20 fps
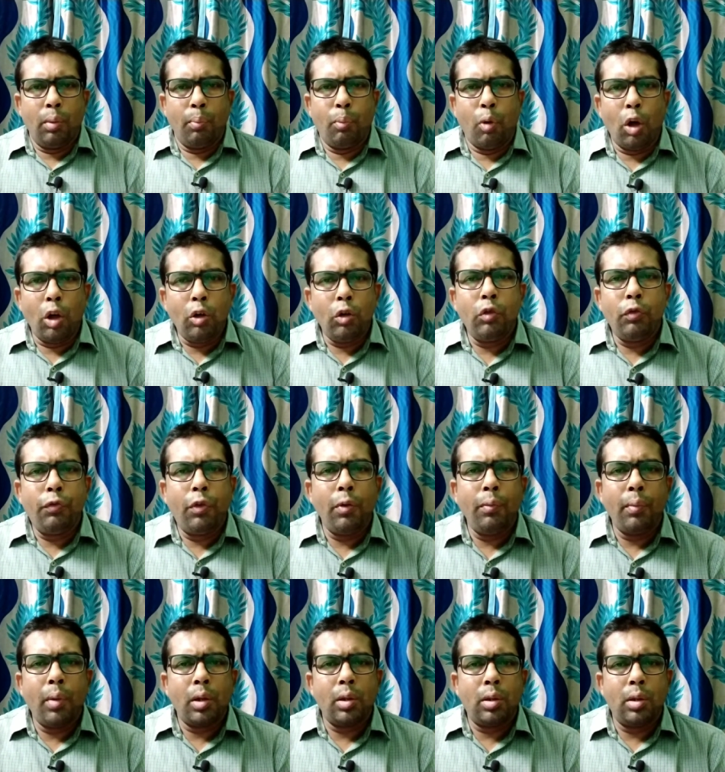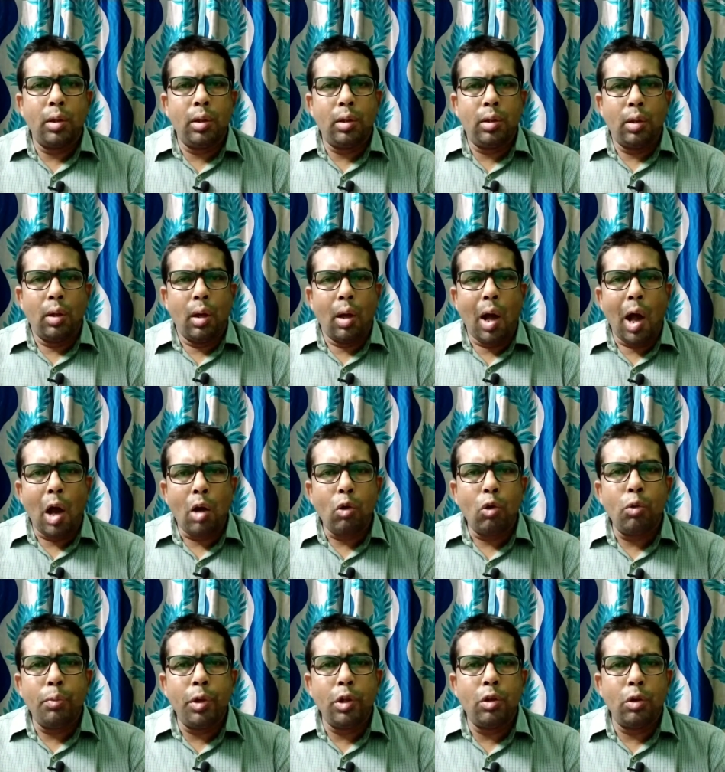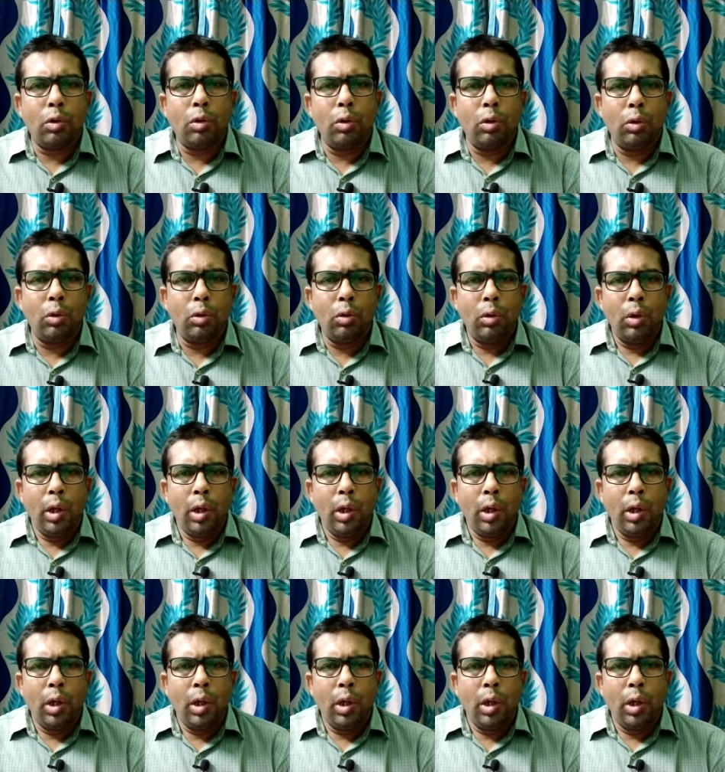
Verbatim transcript: বলিউড ফিল্ম ইন্ডাস্ট্রির আরও অভিযোগ হলো